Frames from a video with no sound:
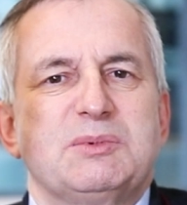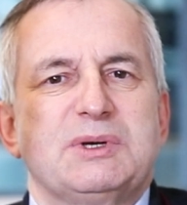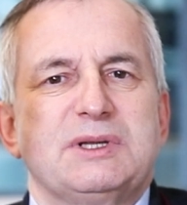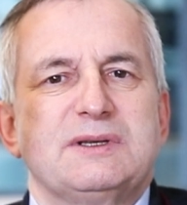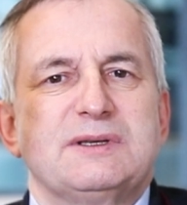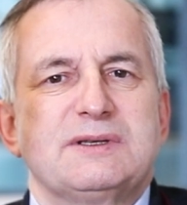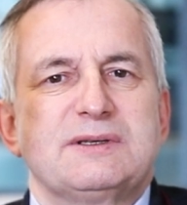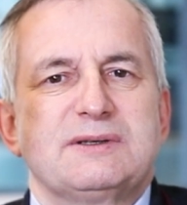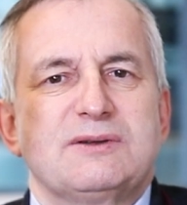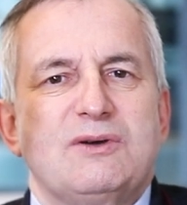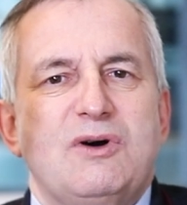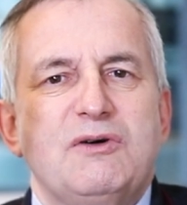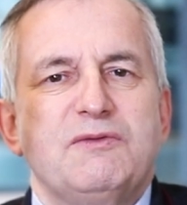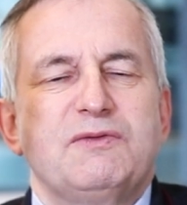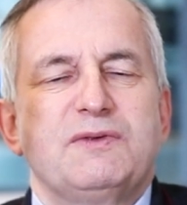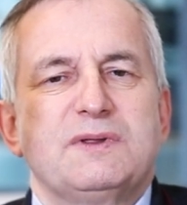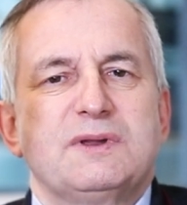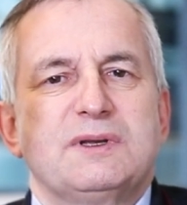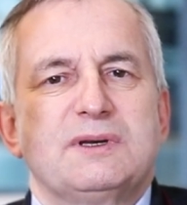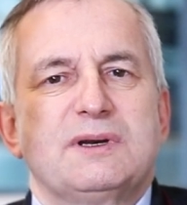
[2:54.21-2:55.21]
Man ist
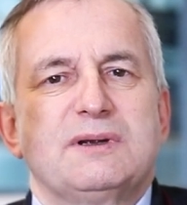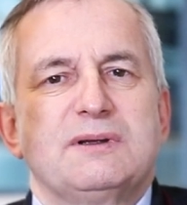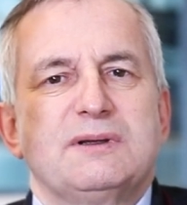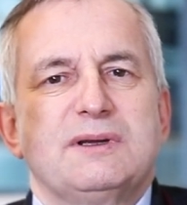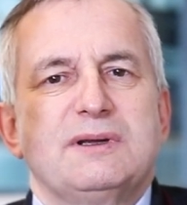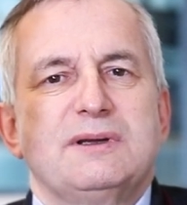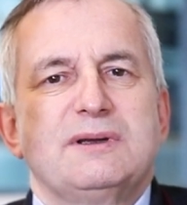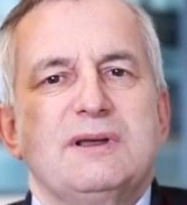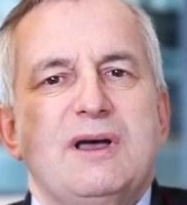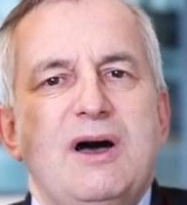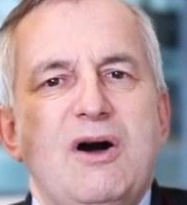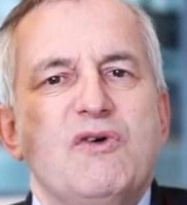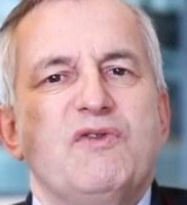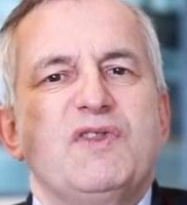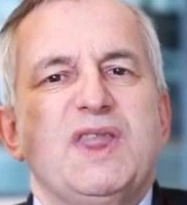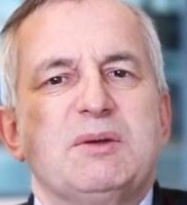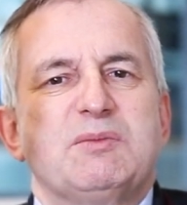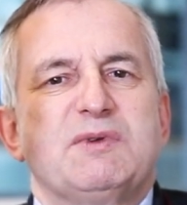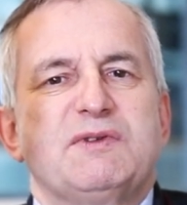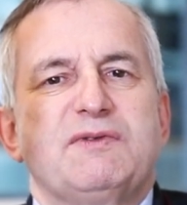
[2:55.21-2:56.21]
offener,
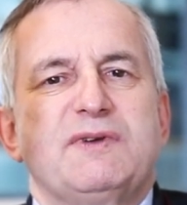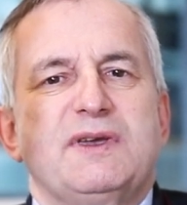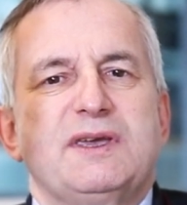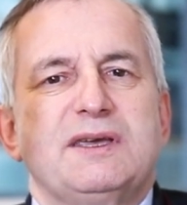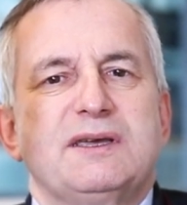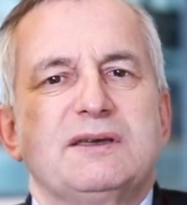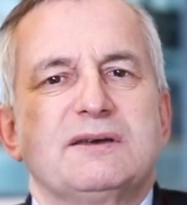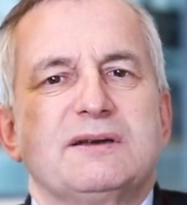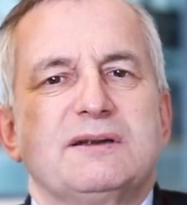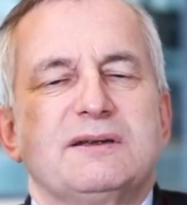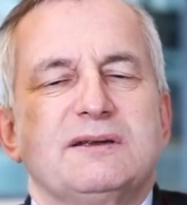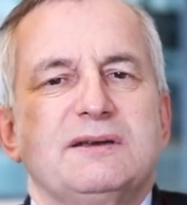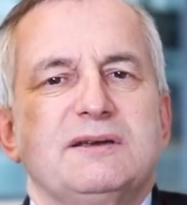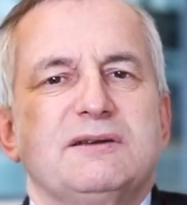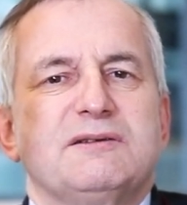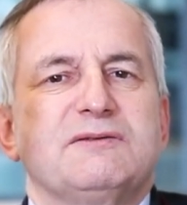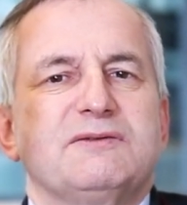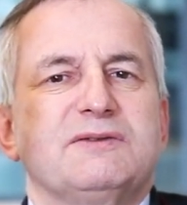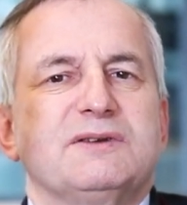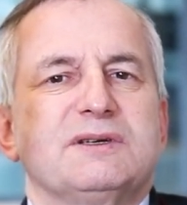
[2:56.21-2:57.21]
aufnahmefähiger
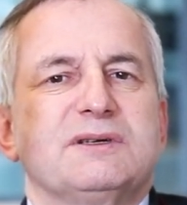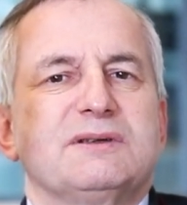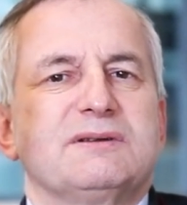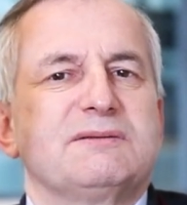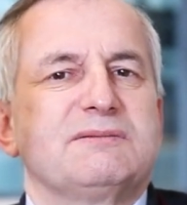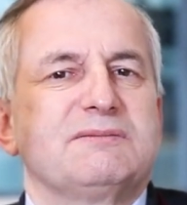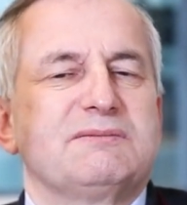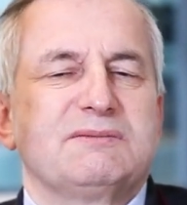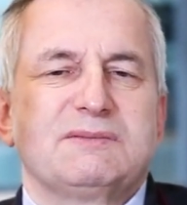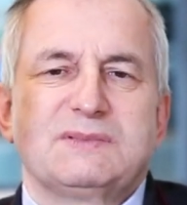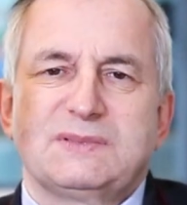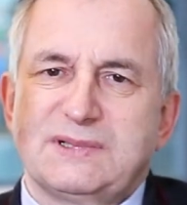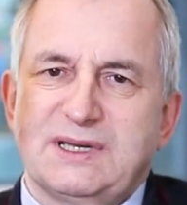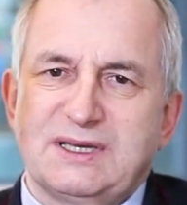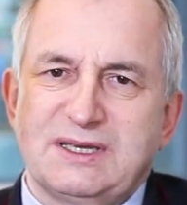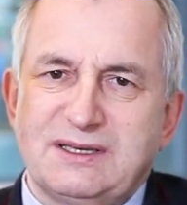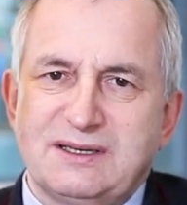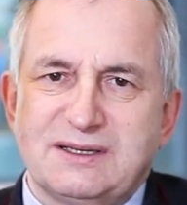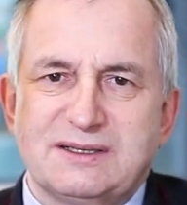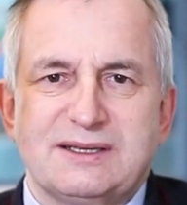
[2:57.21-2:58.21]
für,
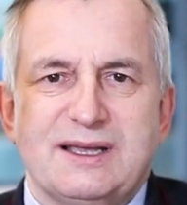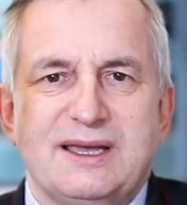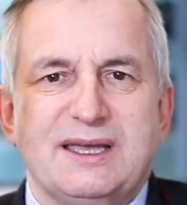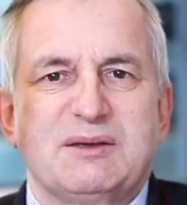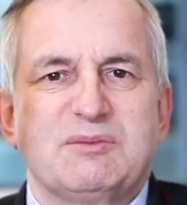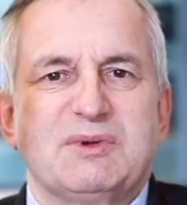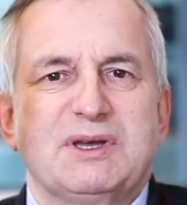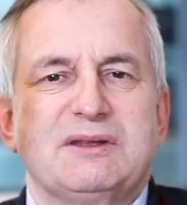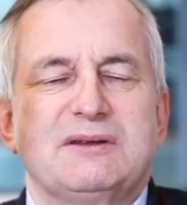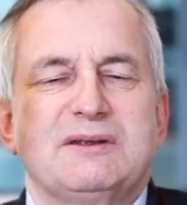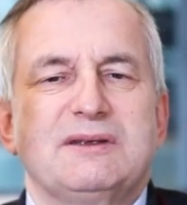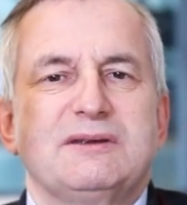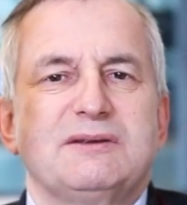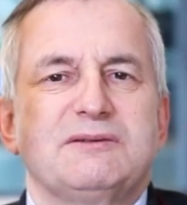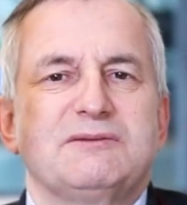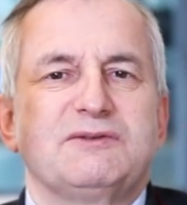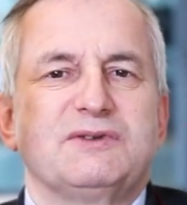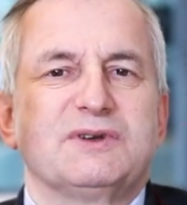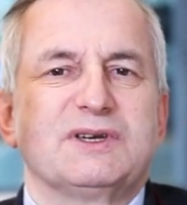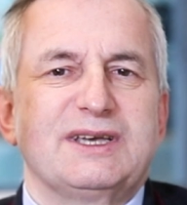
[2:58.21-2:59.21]
sage ich ganz allgemein,
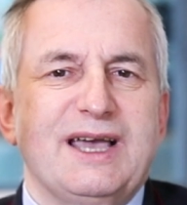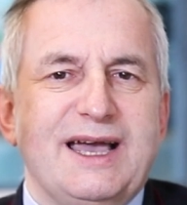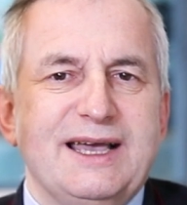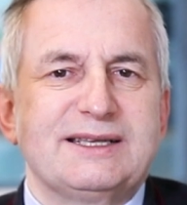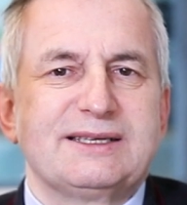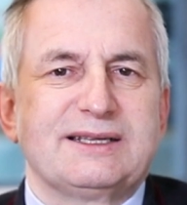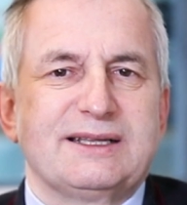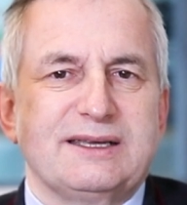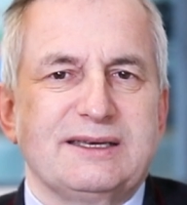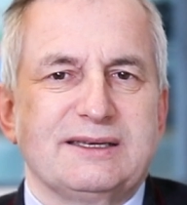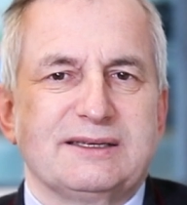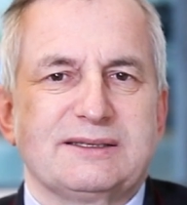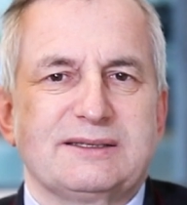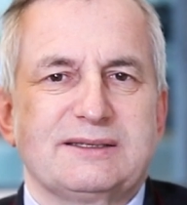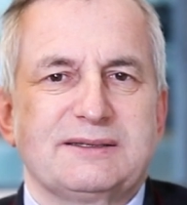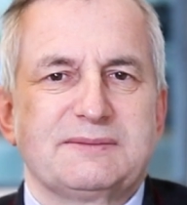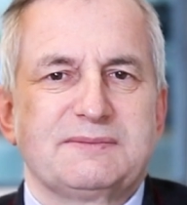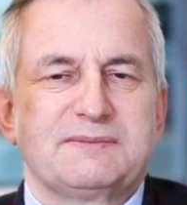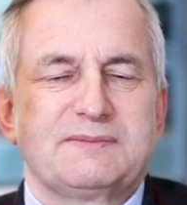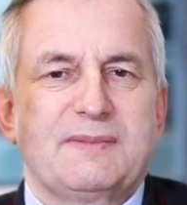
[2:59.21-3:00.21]
für
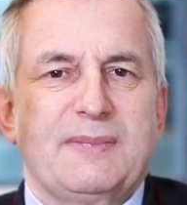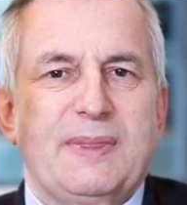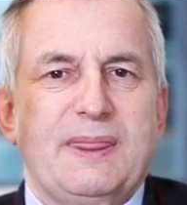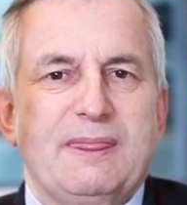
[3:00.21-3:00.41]
Geistliches.